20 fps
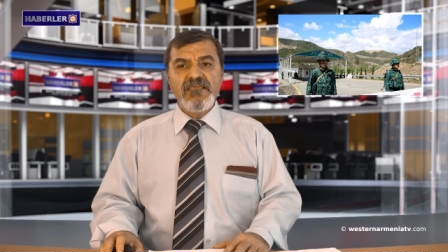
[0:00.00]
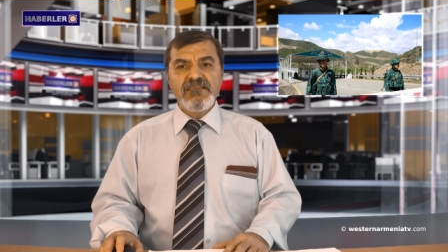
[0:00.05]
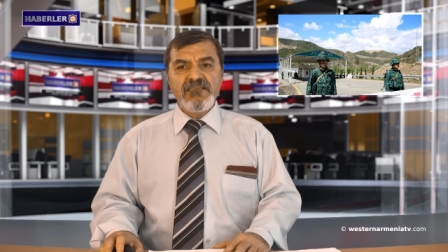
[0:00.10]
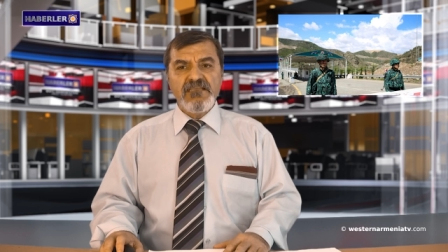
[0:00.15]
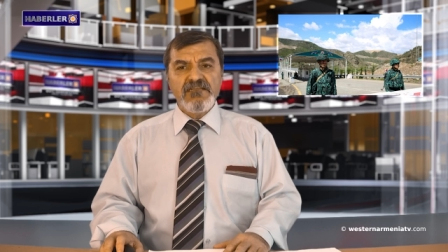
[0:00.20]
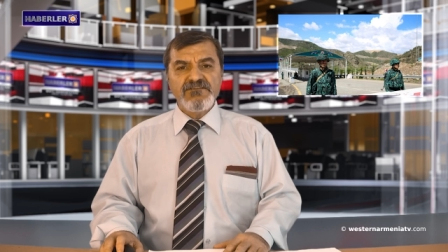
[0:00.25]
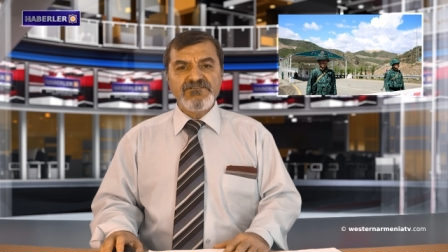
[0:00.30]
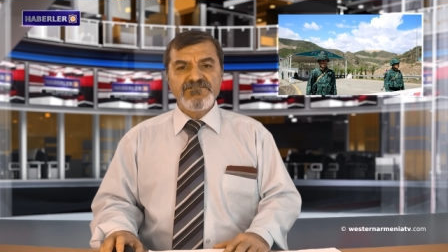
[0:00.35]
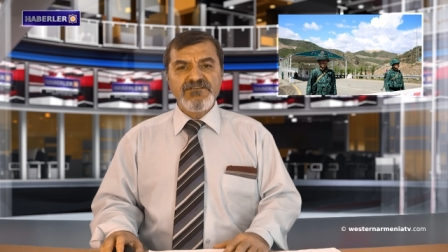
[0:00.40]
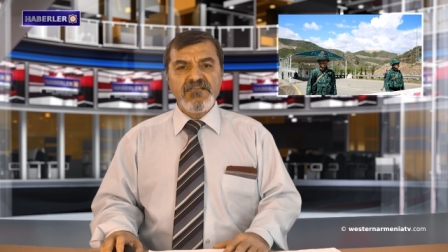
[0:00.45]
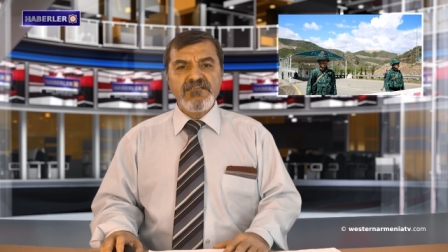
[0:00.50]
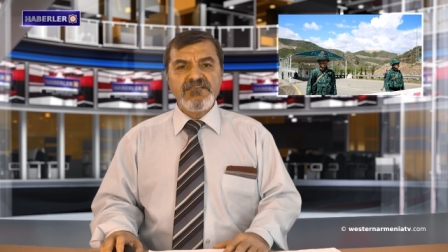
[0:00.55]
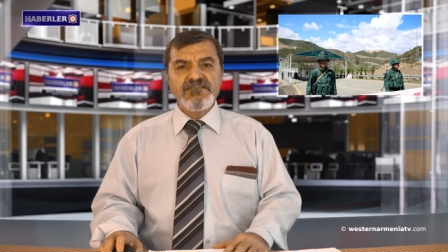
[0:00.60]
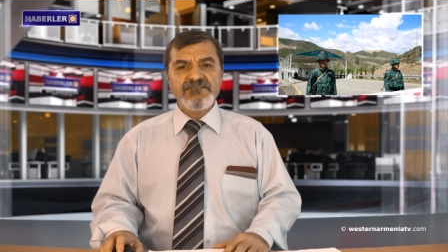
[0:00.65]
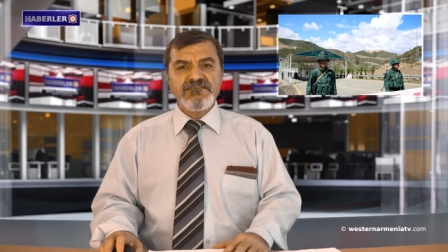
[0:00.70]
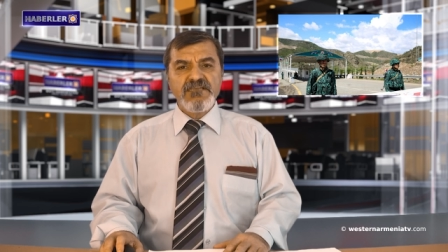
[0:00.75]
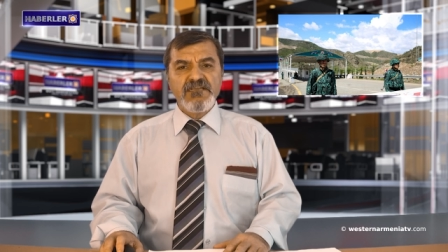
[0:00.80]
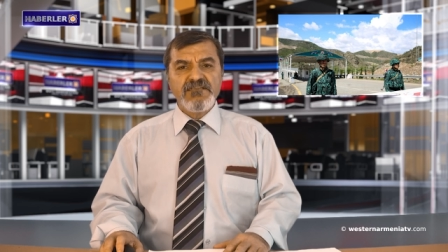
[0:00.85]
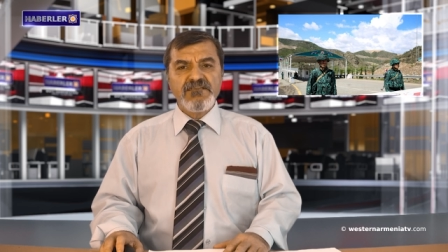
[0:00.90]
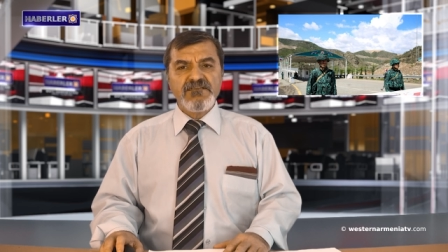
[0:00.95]
gelişen
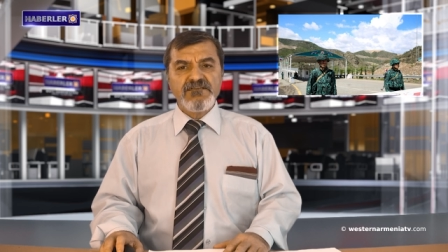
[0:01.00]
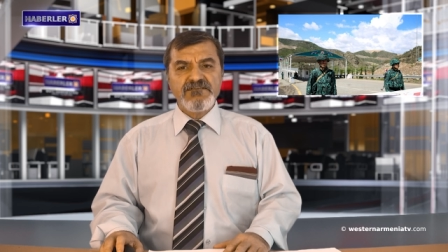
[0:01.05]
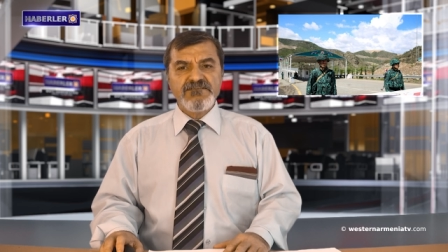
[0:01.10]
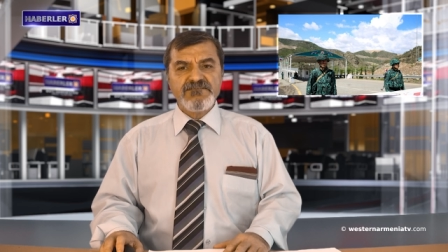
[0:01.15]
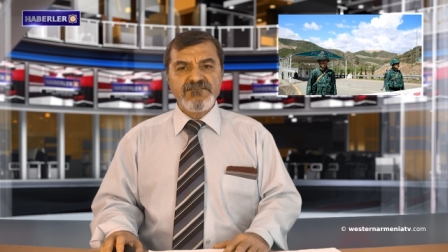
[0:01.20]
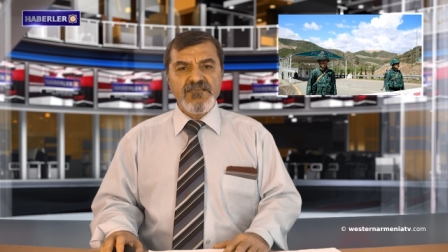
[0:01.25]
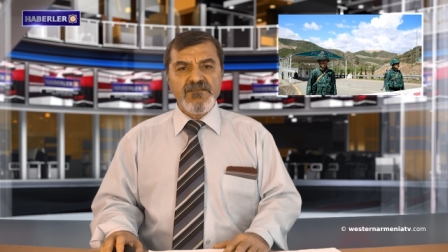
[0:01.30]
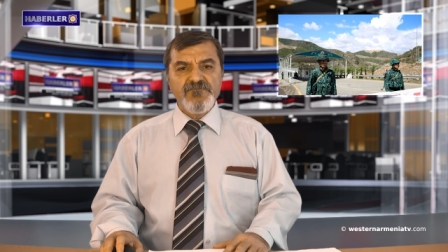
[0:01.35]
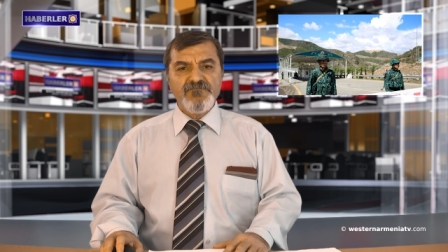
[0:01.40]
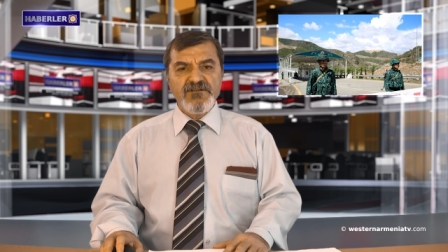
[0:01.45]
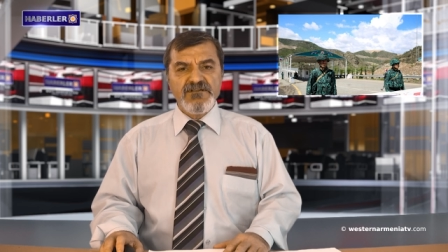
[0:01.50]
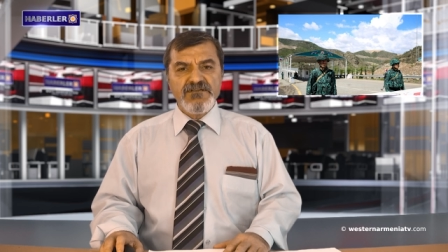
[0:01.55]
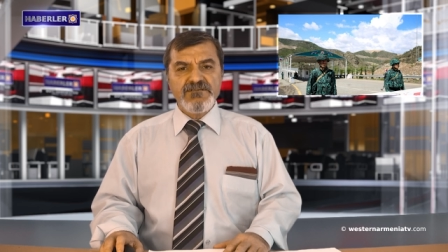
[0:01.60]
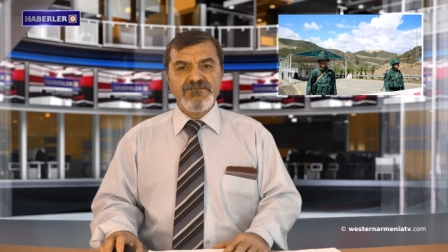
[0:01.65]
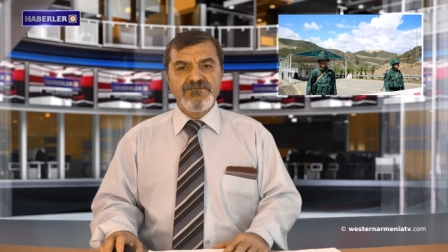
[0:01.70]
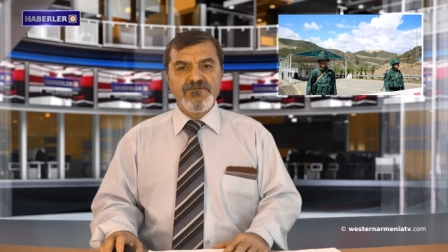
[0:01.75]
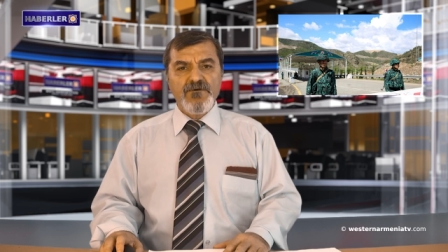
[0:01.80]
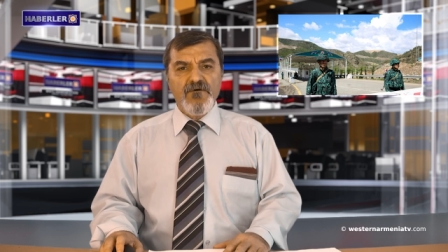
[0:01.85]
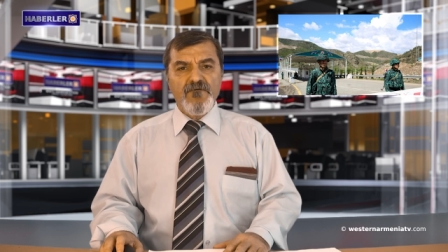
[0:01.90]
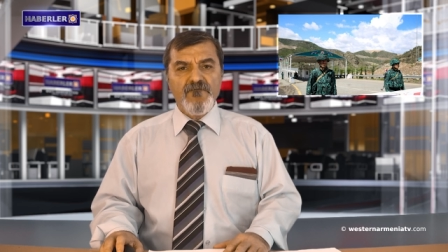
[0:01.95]
insani krize bir
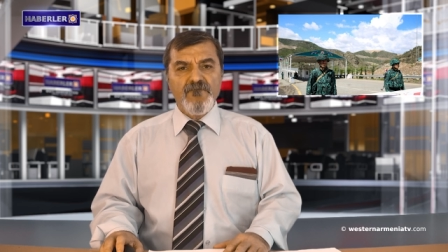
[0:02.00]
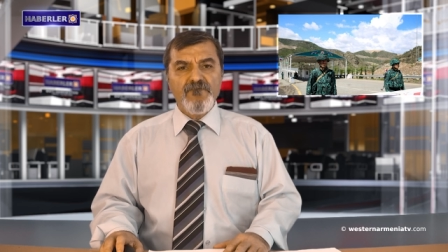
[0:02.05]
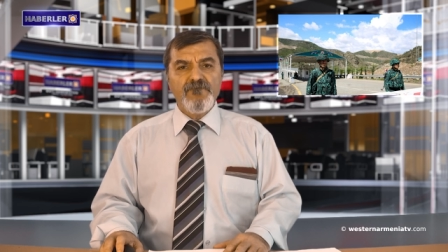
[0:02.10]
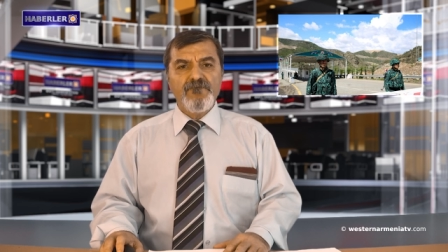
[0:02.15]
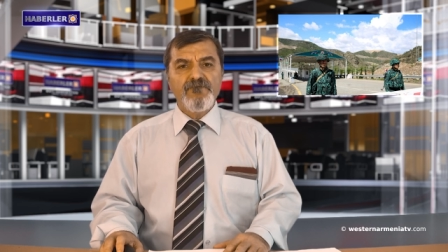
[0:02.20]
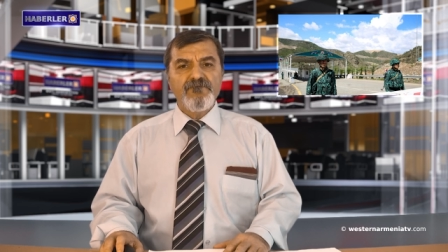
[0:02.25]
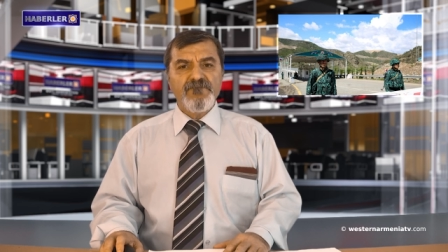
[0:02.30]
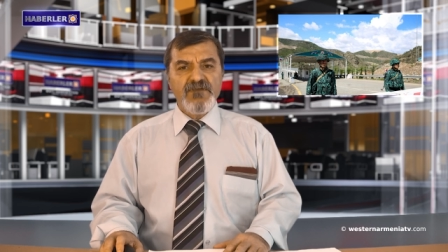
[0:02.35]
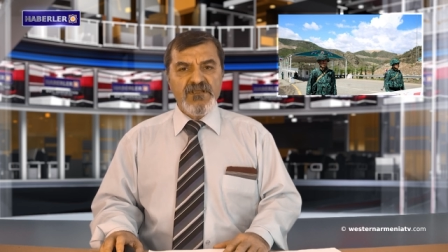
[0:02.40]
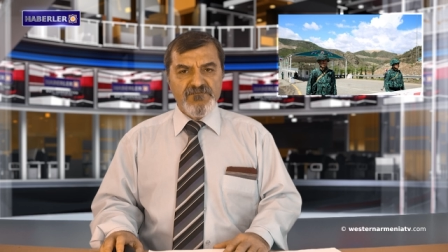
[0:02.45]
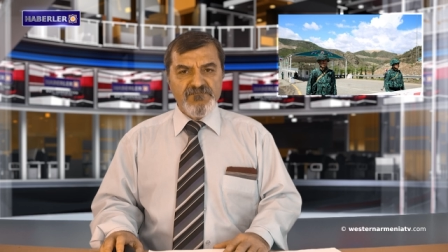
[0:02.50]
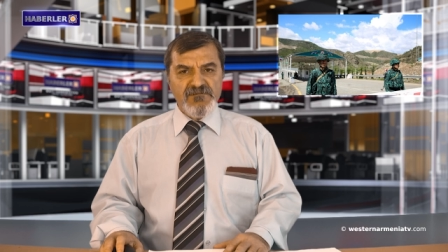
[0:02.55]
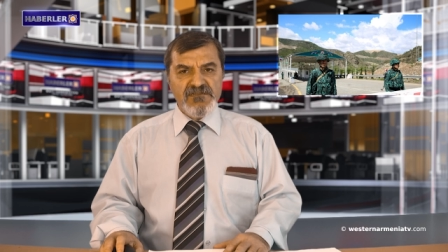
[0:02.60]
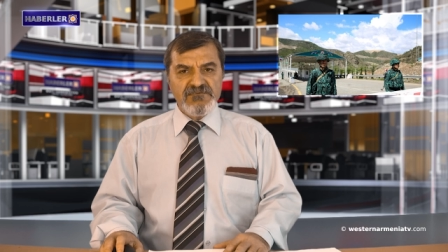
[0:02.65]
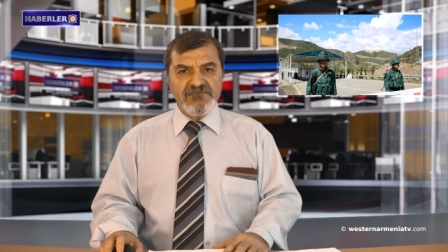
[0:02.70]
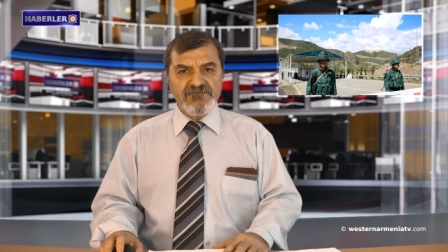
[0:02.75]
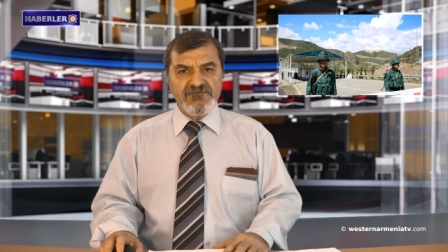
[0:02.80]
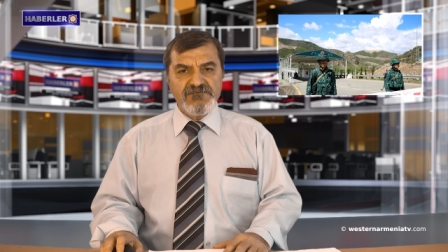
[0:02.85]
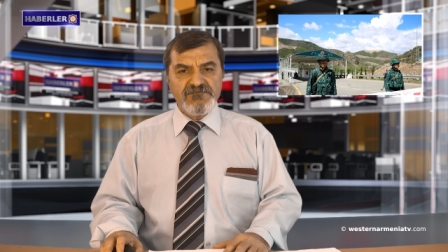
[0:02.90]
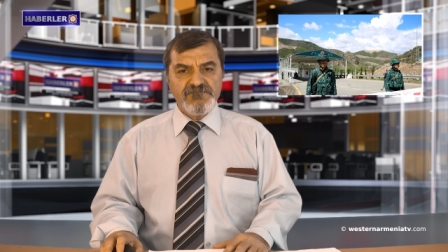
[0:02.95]
son
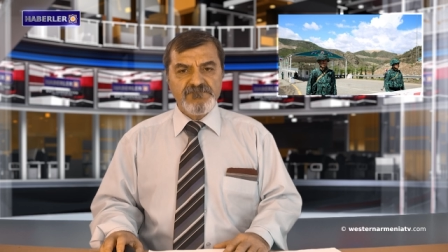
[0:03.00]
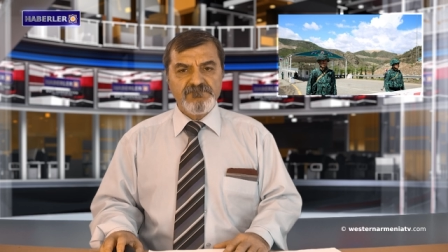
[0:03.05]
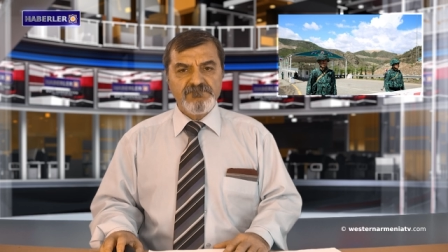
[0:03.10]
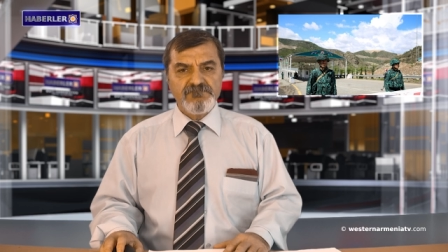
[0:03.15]
vermelidir.